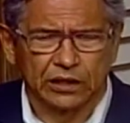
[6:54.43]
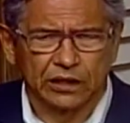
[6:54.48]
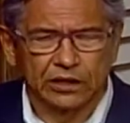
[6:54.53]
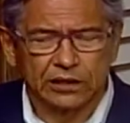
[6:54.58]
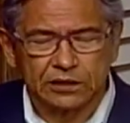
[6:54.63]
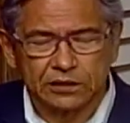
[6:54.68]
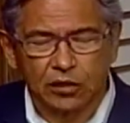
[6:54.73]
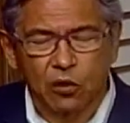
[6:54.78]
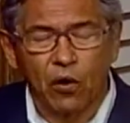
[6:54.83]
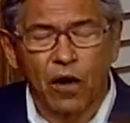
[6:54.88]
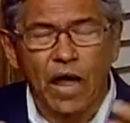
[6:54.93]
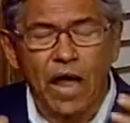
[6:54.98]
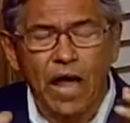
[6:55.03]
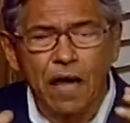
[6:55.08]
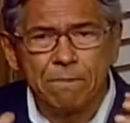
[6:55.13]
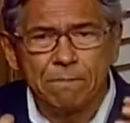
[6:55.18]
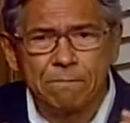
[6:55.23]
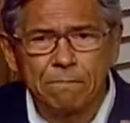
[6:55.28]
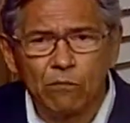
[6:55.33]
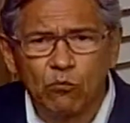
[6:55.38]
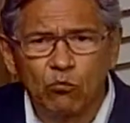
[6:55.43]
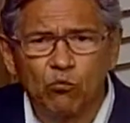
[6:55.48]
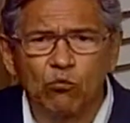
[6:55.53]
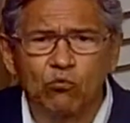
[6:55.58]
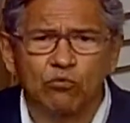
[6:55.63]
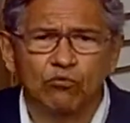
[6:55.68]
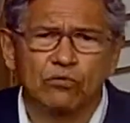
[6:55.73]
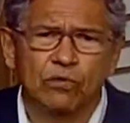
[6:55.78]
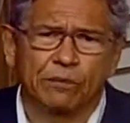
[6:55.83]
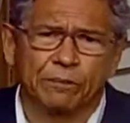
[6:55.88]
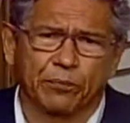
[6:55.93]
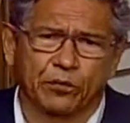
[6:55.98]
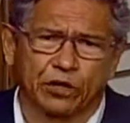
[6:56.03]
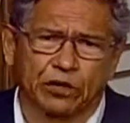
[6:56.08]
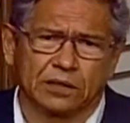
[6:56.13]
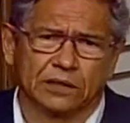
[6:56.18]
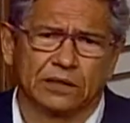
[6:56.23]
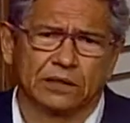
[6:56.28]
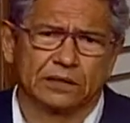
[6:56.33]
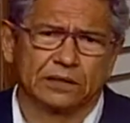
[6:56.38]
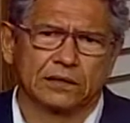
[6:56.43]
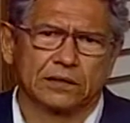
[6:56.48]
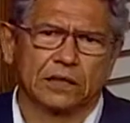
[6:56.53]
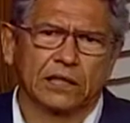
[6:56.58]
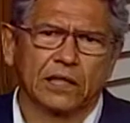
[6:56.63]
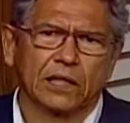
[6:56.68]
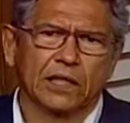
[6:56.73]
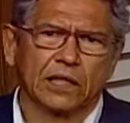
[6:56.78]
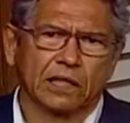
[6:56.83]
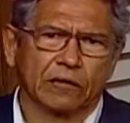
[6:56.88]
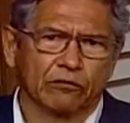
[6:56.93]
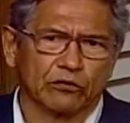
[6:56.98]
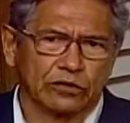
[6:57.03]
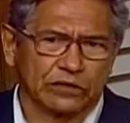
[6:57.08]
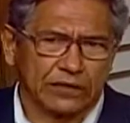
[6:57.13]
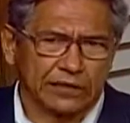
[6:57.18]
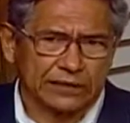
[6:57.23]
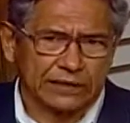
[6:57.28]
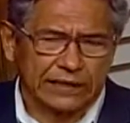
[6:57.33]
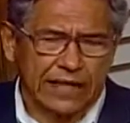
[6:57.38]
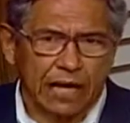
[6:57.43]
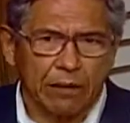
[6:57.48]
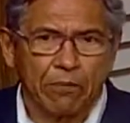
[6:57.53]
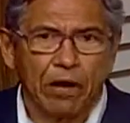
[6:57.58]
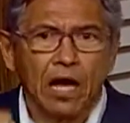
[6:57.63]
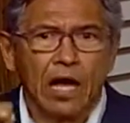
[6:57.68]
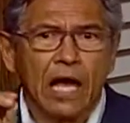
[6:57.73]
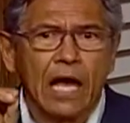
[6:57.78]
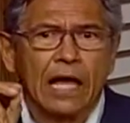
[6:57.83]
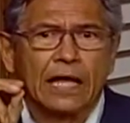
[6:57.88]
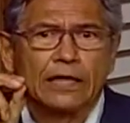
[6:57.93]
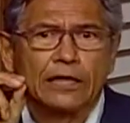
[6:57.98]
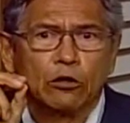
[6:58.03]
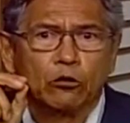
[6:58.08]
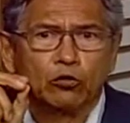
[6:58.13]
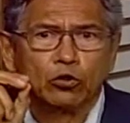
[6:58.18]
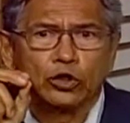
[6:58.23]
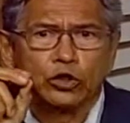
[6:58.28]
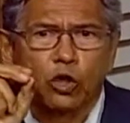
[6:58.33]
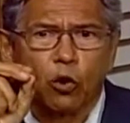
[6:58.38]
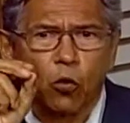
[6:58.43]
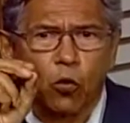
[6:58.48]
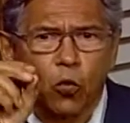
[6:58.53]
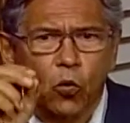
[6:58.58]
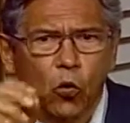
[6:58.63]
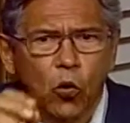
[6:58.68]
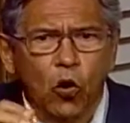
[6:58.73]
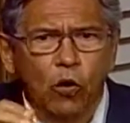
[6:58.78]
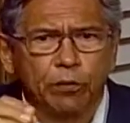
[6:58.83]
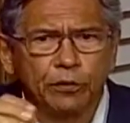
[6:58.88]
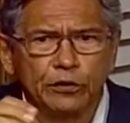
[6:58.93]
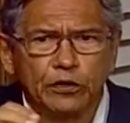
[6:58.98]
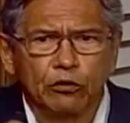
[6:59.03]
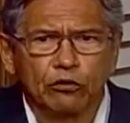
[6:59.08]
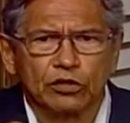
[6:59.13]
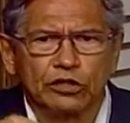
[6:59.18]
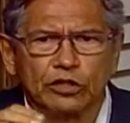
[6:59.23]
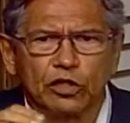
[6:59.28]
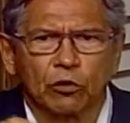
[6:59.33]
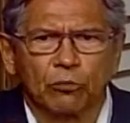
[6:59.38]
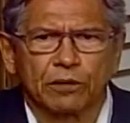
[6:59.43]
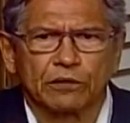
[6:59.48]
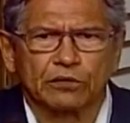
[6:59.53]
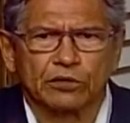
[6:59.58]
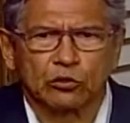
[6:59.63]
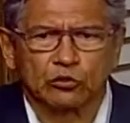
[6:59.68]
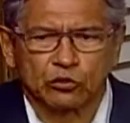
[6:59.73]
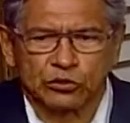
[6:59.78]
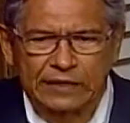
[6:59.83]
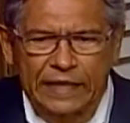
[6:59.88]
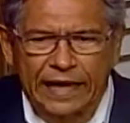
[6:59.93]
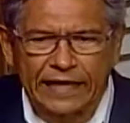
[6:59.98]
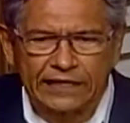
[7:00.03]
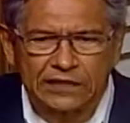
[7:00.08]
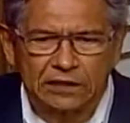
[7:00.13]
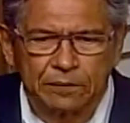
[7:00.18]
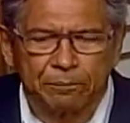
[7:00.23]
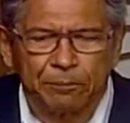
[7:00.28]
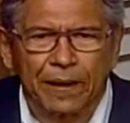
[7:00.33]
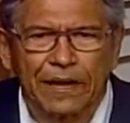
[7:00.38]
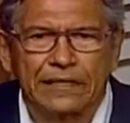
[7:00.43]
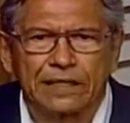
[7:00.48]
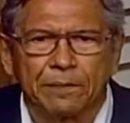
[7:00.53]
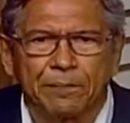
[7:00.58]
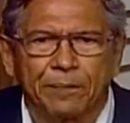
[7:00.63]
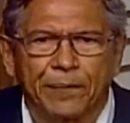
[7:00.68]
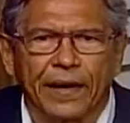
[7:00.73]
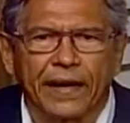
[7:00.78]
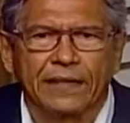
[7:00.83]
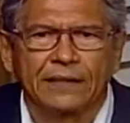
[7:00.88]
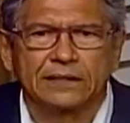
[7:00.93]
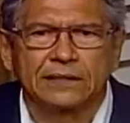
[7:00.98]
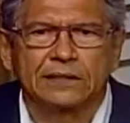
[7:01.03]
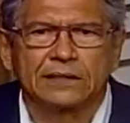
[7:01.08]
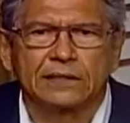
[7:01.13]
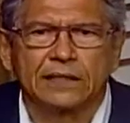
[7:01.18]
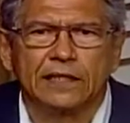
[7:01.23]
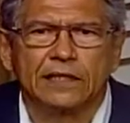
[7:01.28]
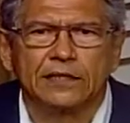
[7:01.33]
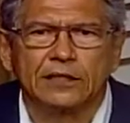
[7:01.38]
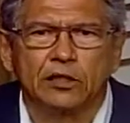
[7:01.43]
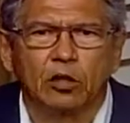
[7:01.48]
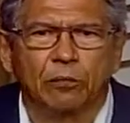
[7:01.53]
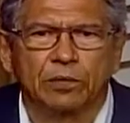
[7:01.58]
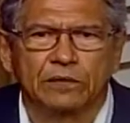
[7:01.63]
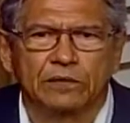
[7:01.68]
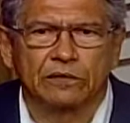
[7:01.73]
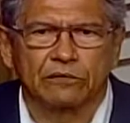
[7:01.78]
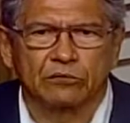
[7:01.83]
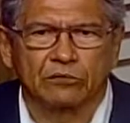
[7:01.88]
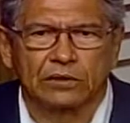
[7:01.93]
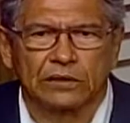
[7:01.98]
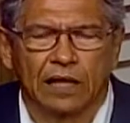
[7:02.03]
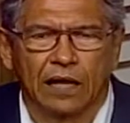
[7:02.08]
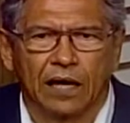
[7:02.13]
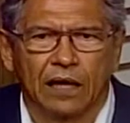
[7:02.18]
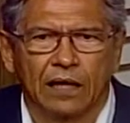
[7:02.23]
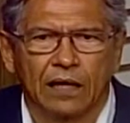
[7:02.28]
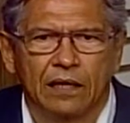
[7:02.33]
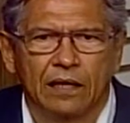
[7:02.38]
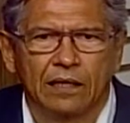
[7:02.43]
Então é muito importante que você saiba o seu corpo Deus lhe deu para você usar, esse par de pernas ele deu para usar.